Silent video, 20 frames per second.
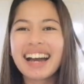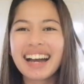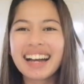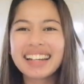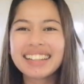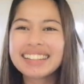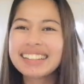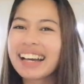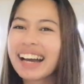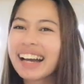
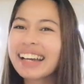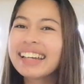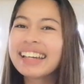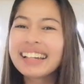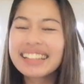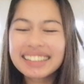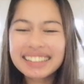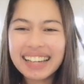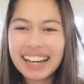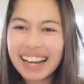And
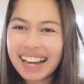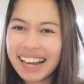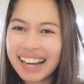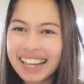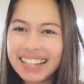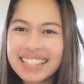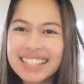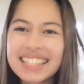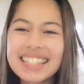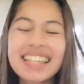ayan
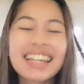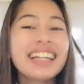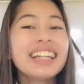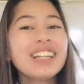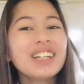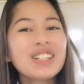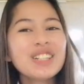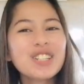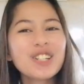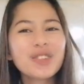guys,
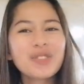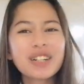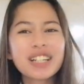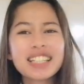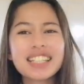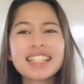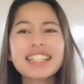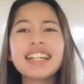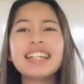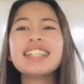thank you so
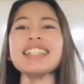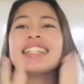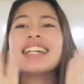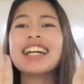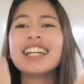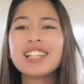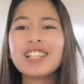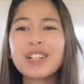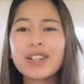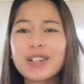much din sa
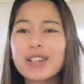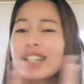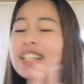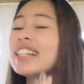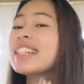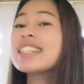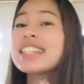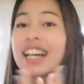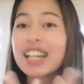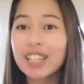inyo,
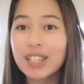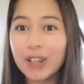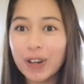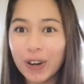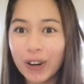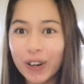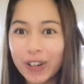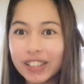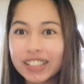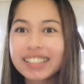sa
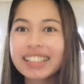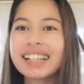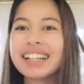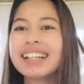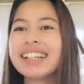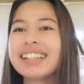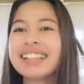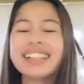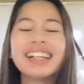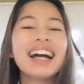iyo
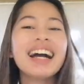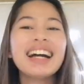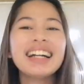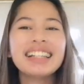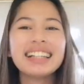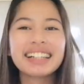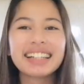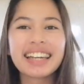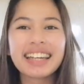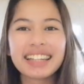na
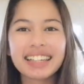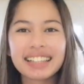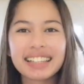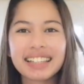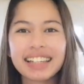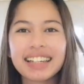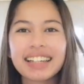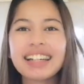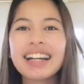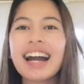
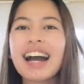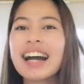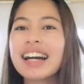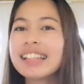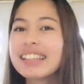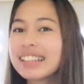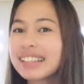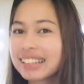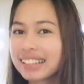nakikinig at